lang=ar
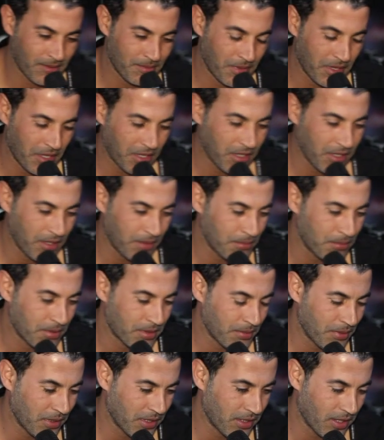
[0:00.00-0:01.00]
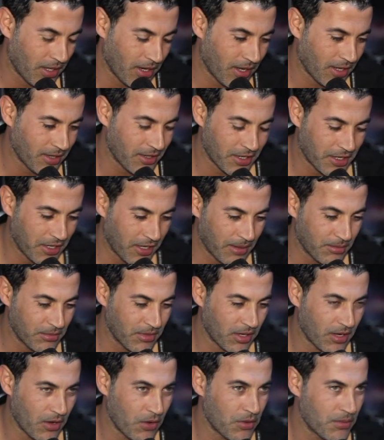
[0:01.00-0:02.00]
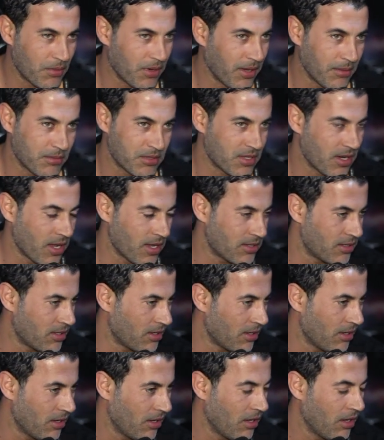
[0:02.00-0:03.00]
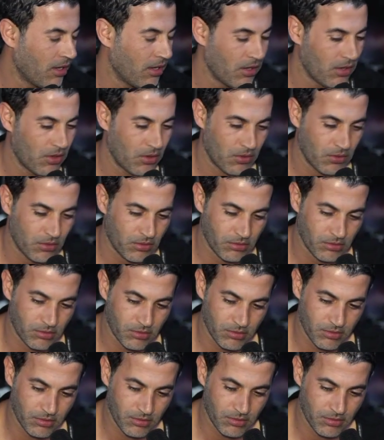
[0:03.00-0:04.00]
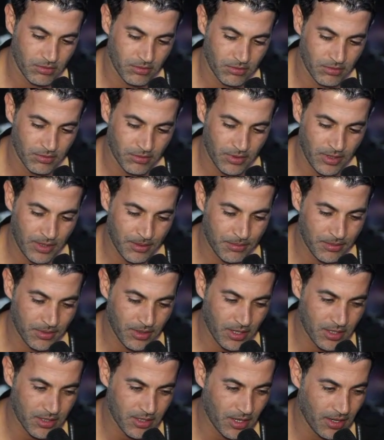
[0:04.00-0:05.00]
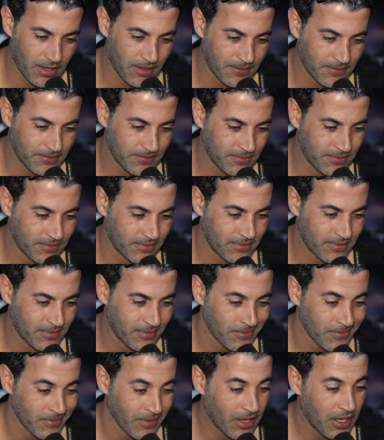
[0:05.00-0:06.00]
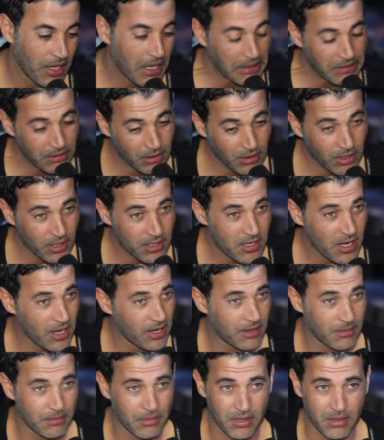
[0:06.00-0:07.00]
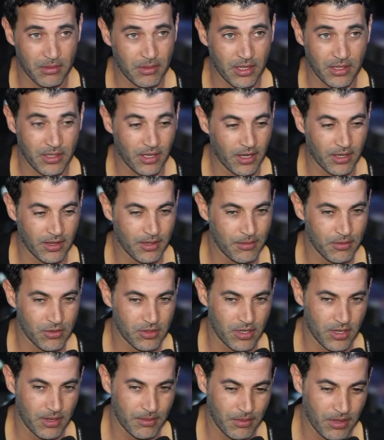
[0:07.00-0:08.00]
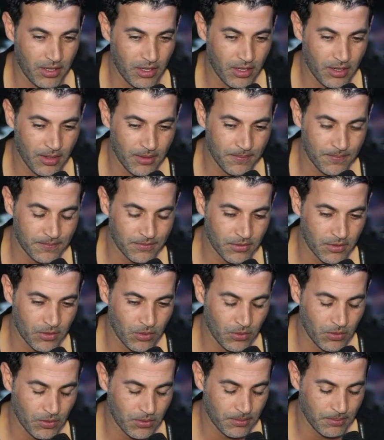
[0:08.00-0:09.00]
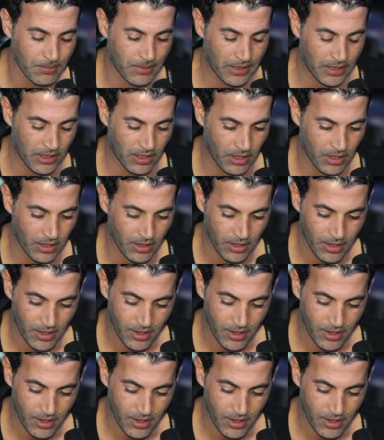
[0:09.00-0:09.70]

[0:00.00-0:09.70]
ما اني بطبيعتي على خاطر كي نبدا نكور ما نحبش نخسر ونحب نرجع لا تنرجع لك ما, ما عندي حتى مشكله مي معناها